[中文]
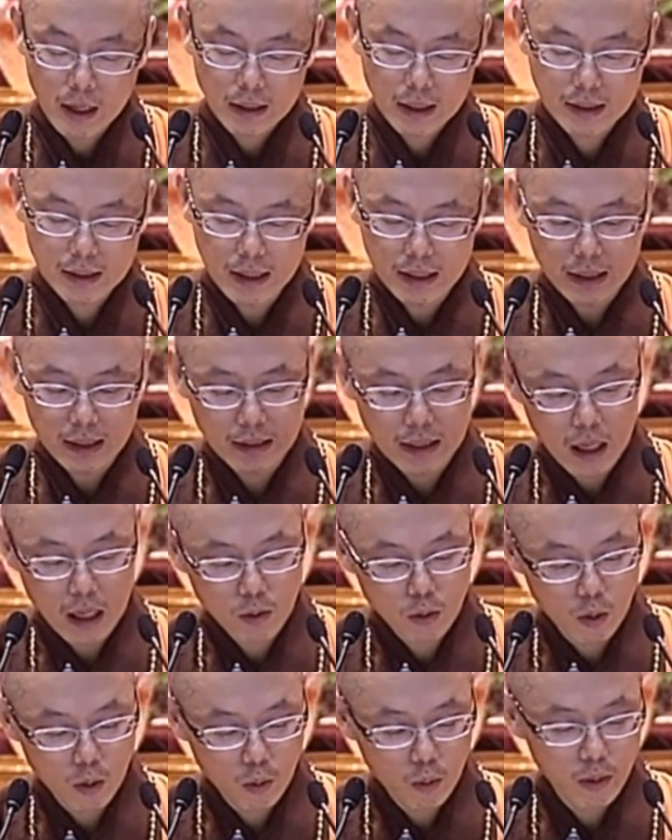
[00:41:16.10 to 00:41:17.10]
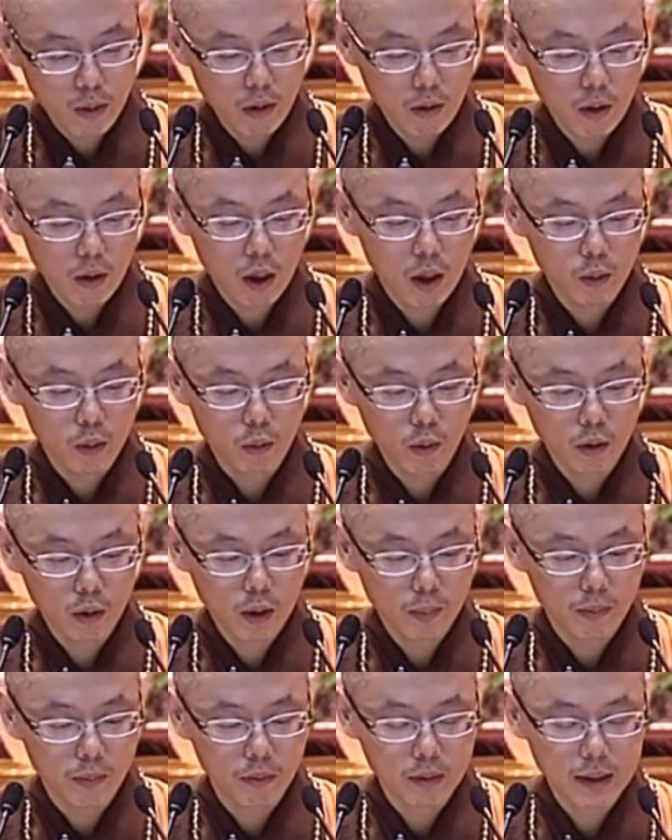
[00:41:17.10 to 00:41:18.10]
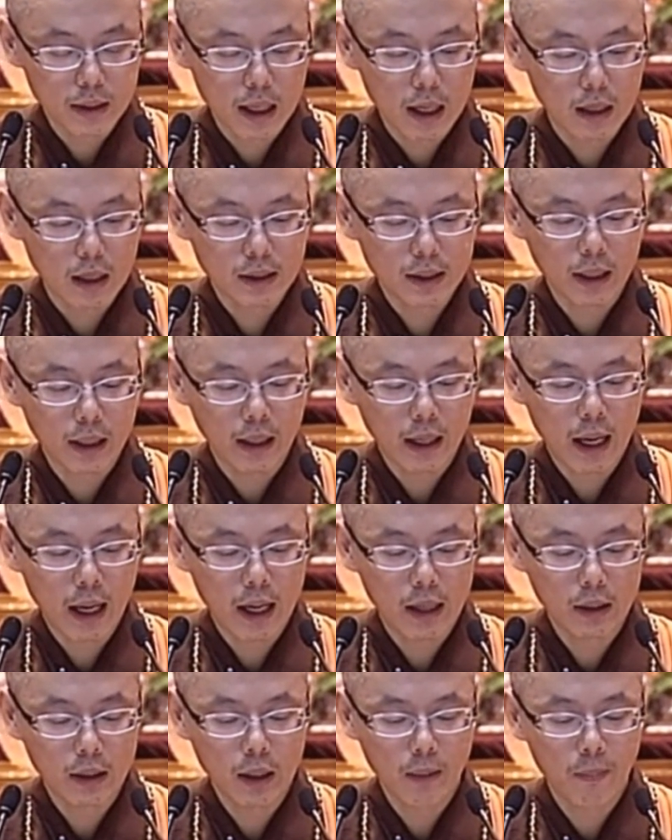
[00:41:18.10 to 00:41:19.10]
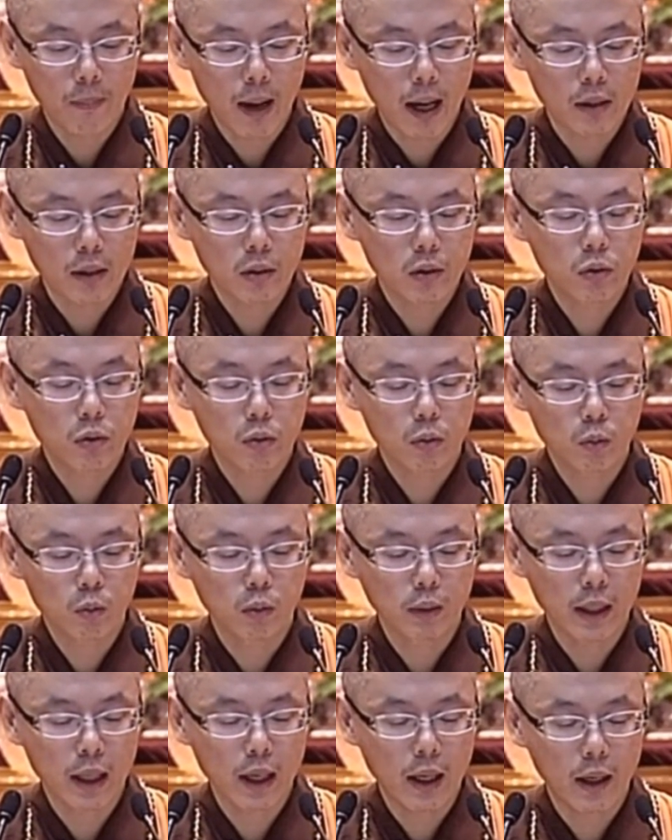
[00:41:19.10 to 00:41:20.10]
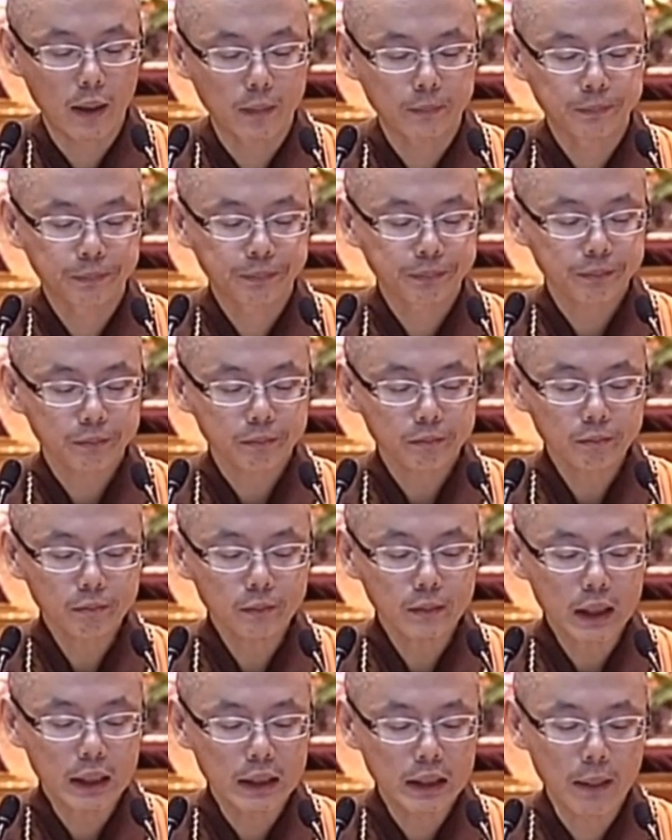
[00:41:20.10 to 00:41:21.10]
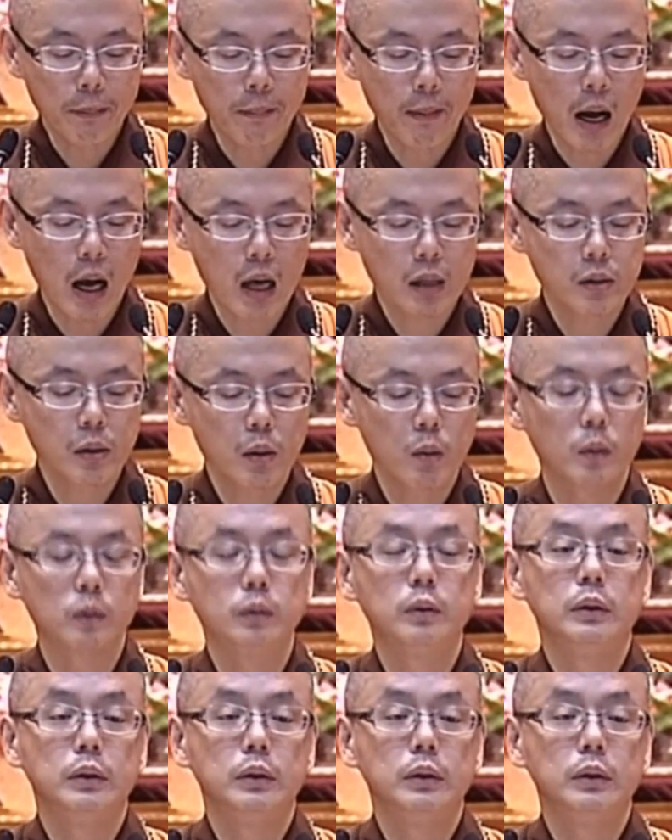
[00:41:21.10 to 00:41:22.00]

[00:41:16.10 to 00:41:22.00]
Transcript: 那在这当中会有很多的菩萨，请看一百四十五页，第八颂。